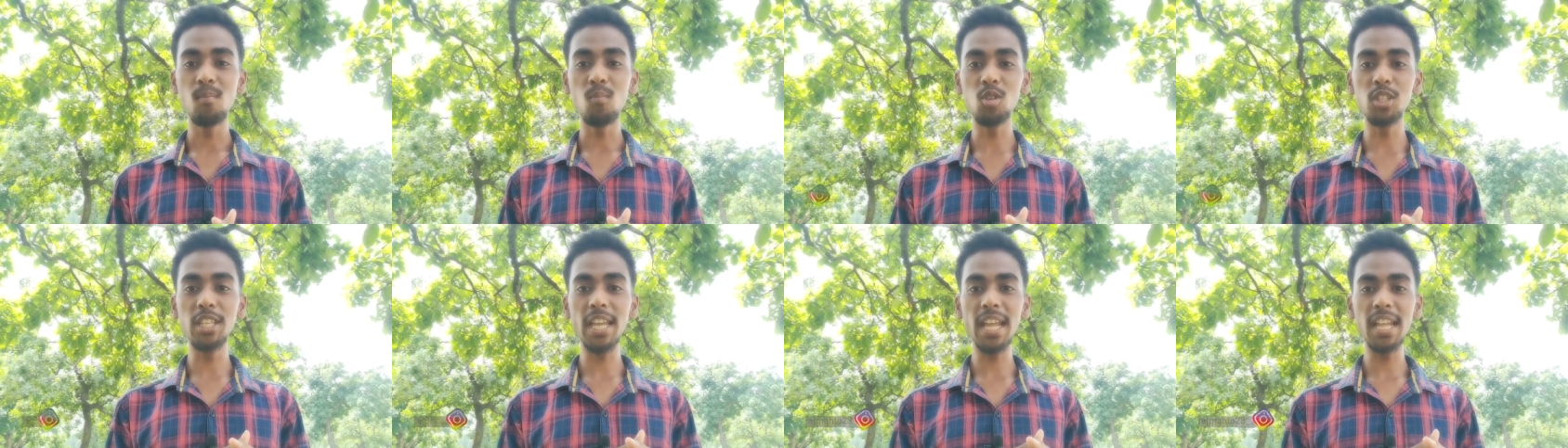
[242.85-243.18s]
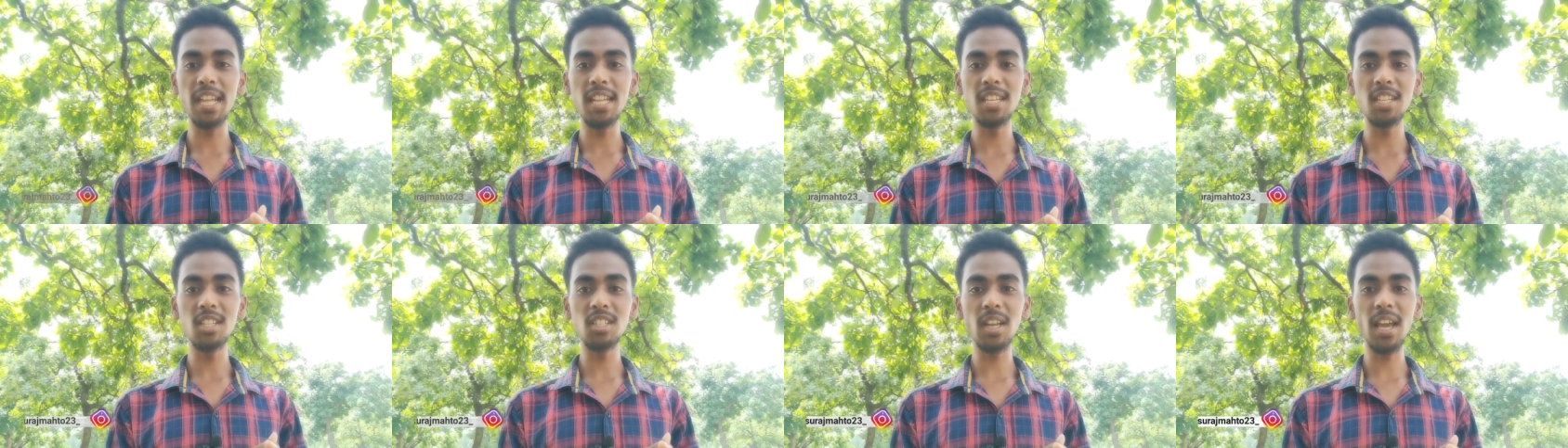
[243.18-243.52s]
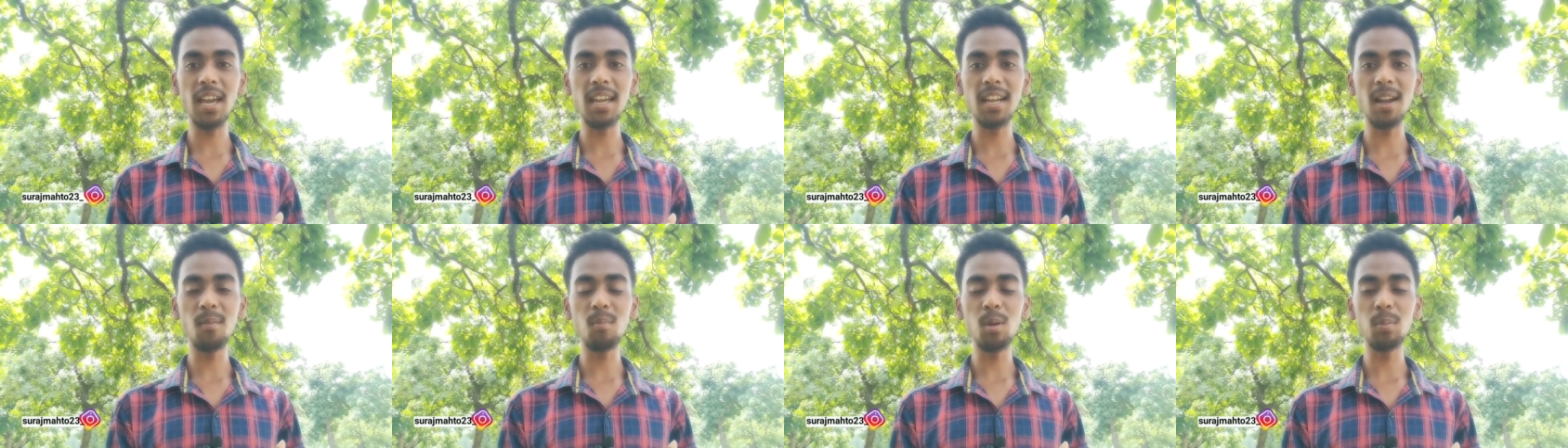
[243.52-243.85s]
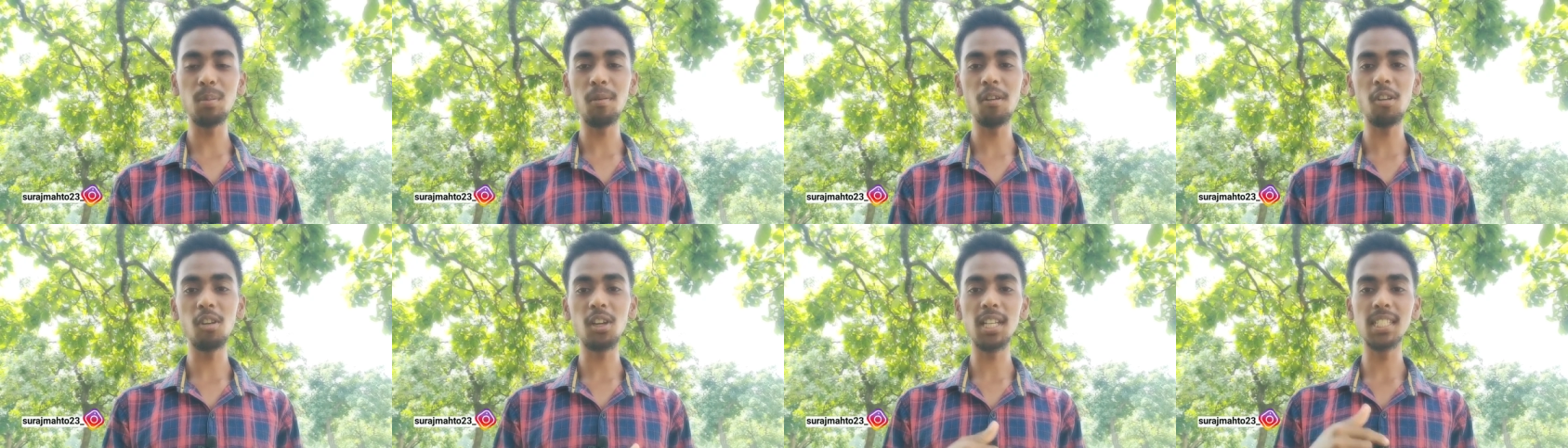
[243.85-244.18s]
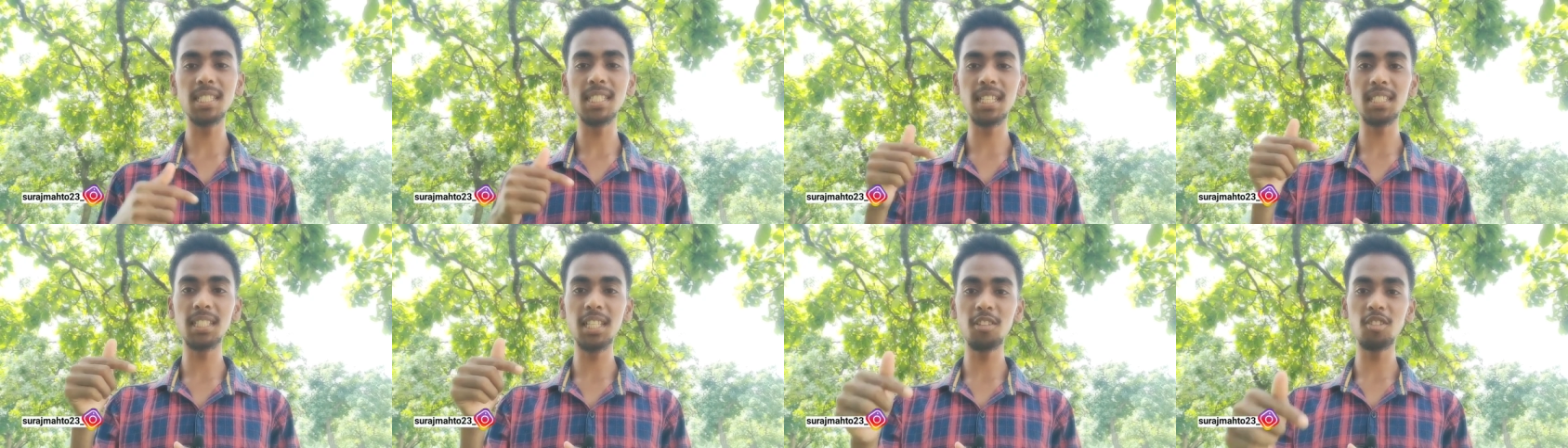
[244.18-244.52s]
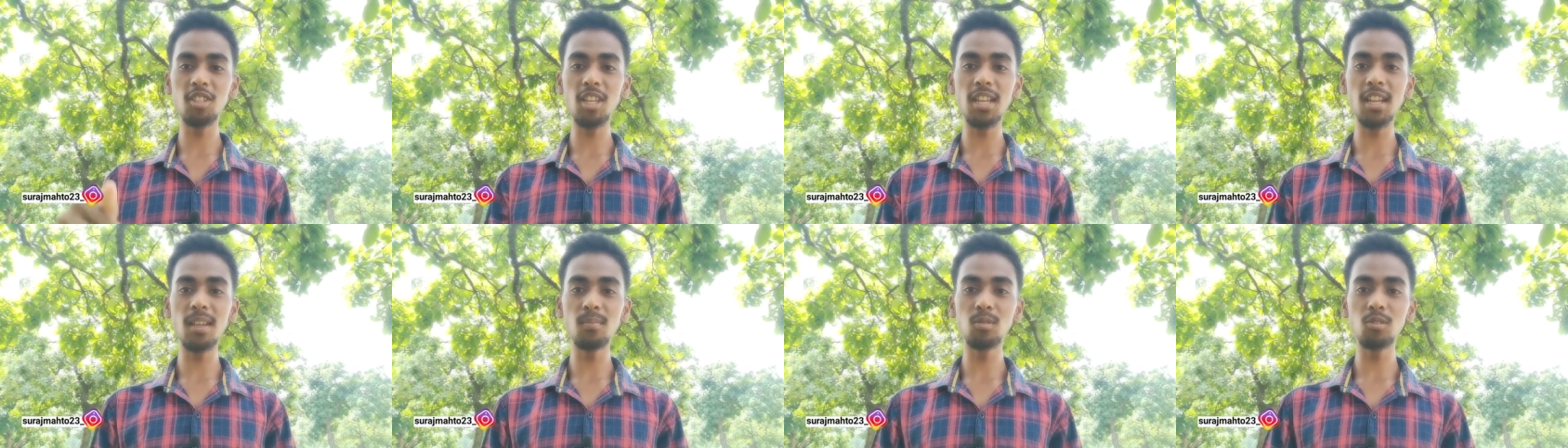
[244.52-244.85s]
मुझे इंस्टाग्राम में फॉलो कर सकते
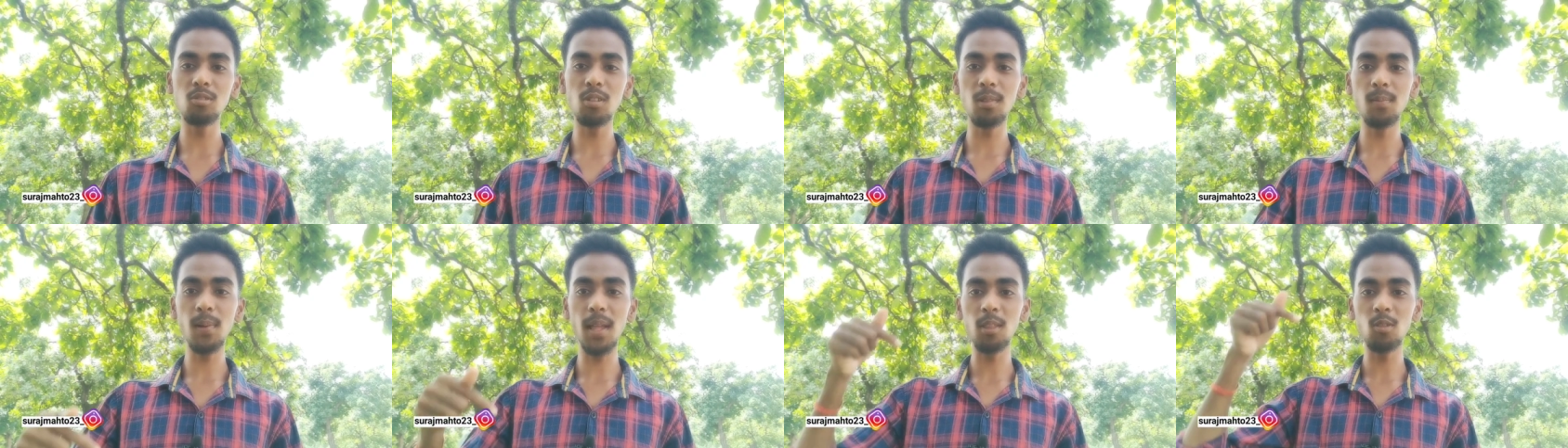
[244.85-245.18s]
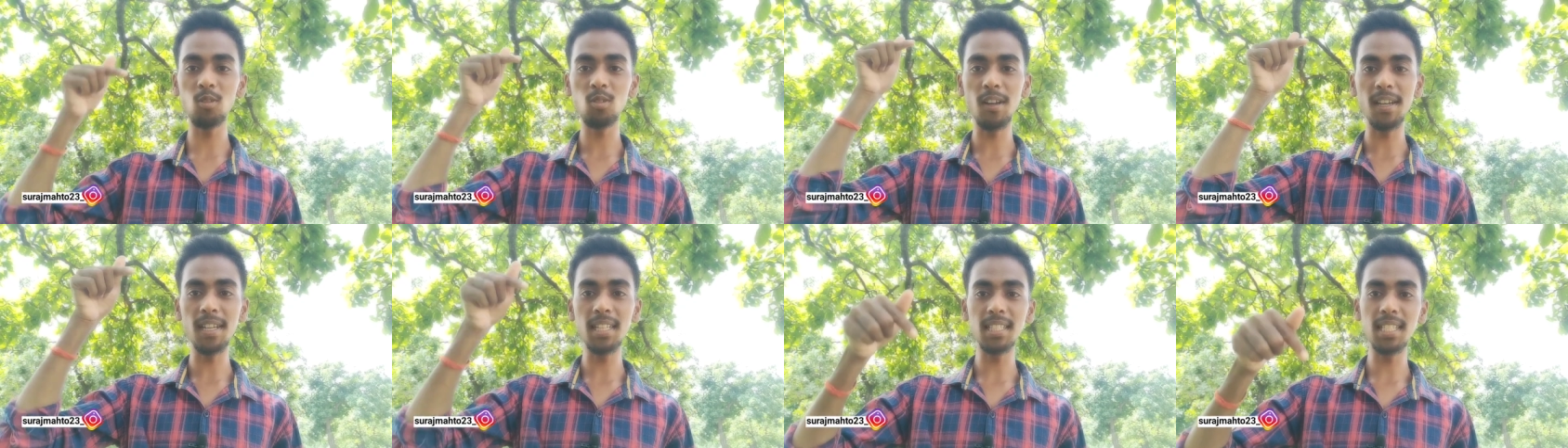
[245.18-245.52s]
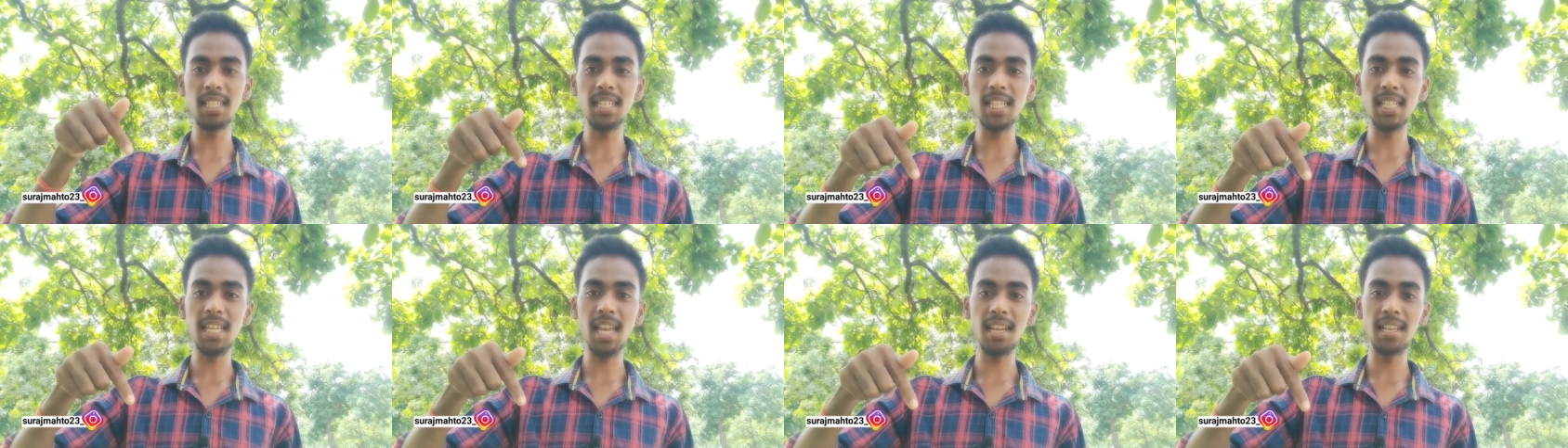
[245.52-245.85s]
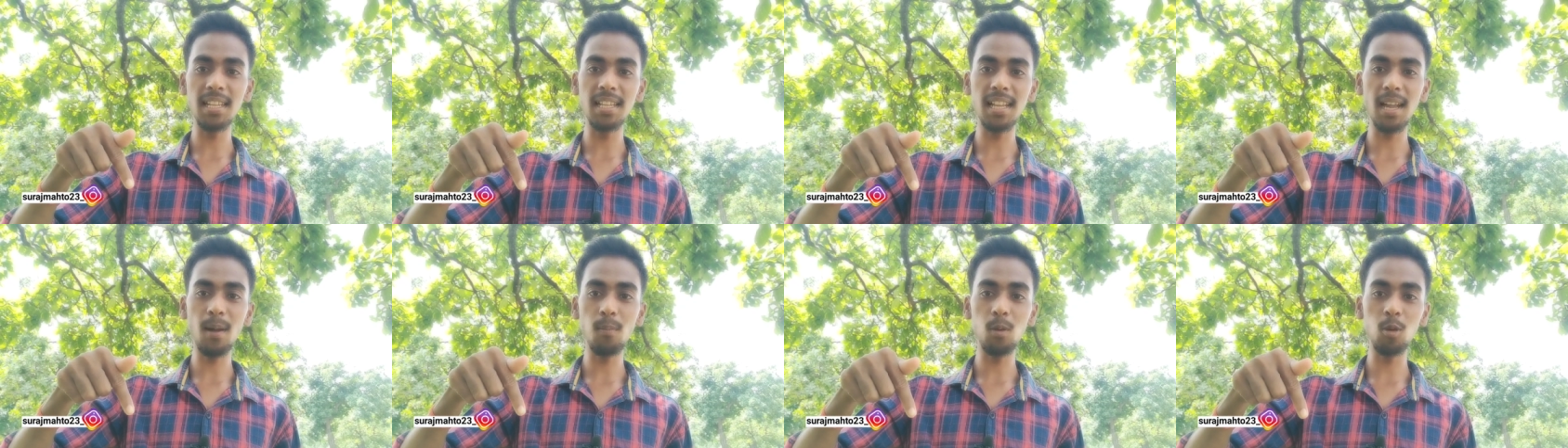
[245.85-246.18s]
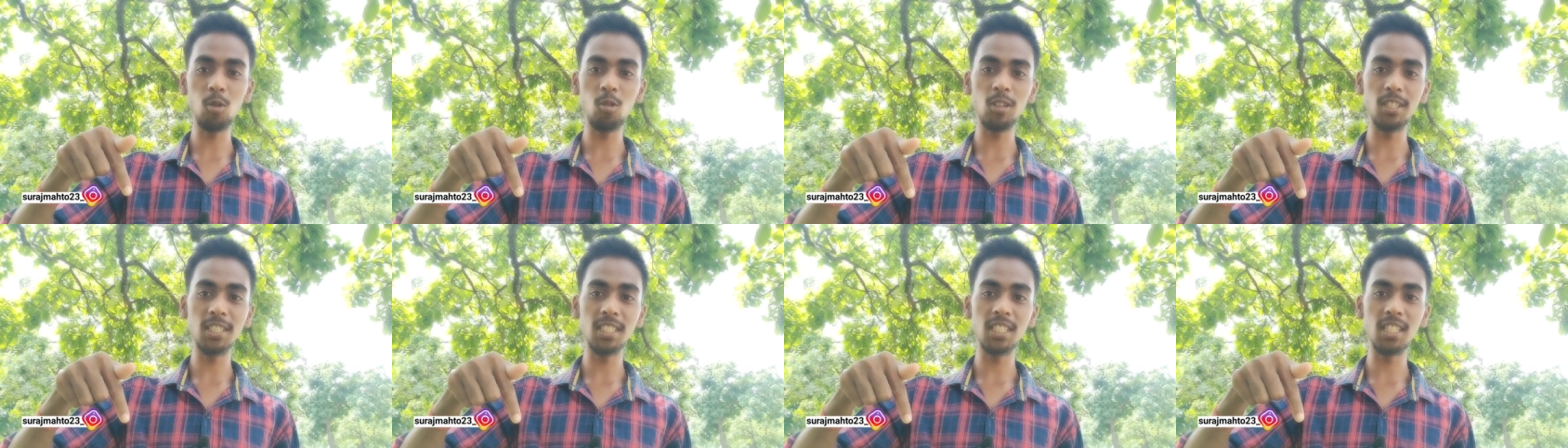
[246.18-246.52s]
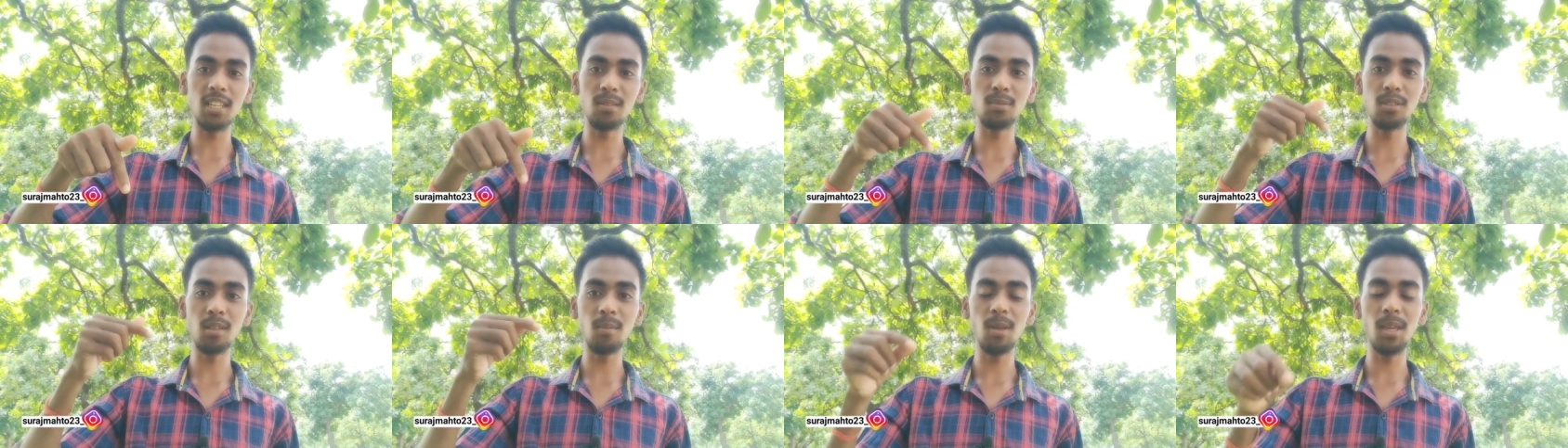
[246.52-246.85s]
हैं जर नाम सूरज माथो ट्वेंटी थ्री या लिंक आप लोग को
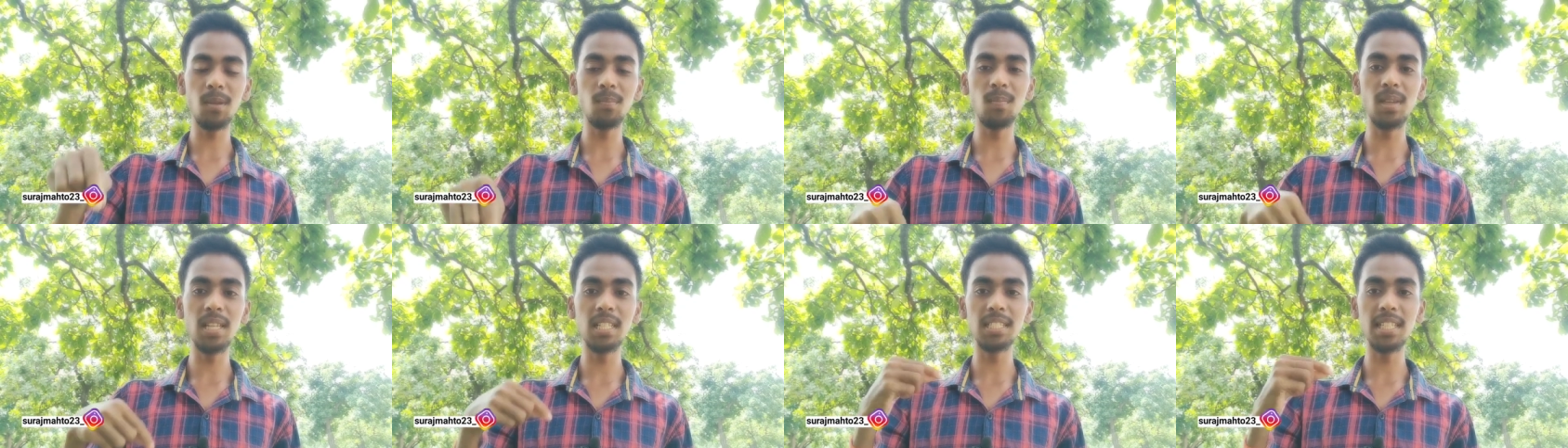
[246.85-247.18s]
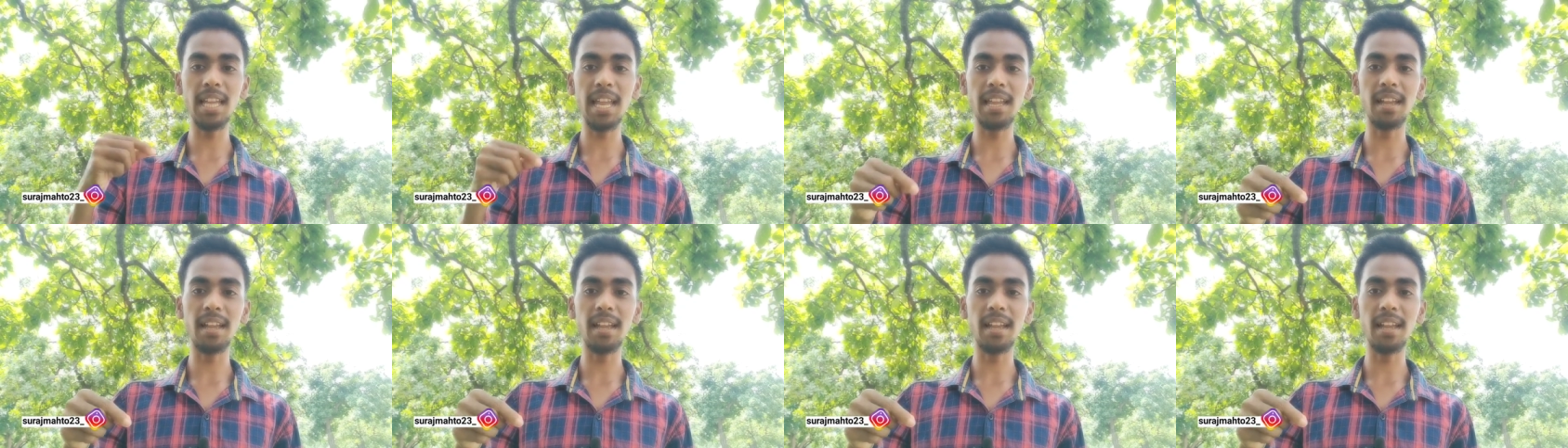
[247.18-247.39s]
डिस्क्रिप्शन में मिल